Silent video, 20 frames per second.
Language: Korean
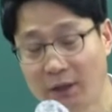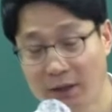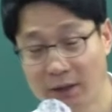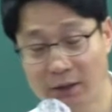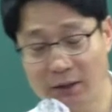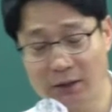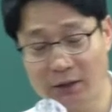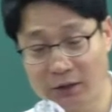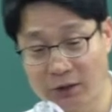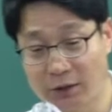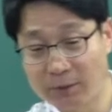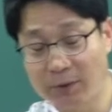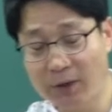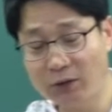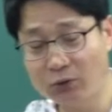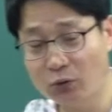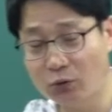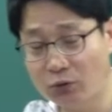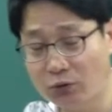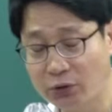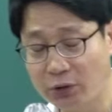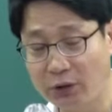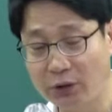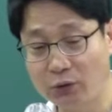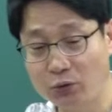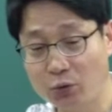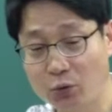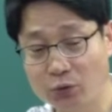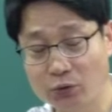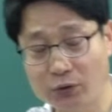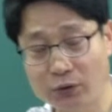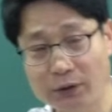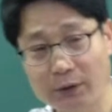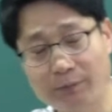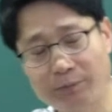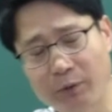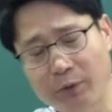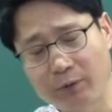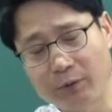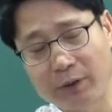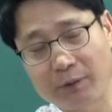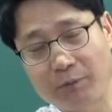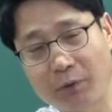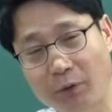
그러니까 지방소득세는 소득세법이나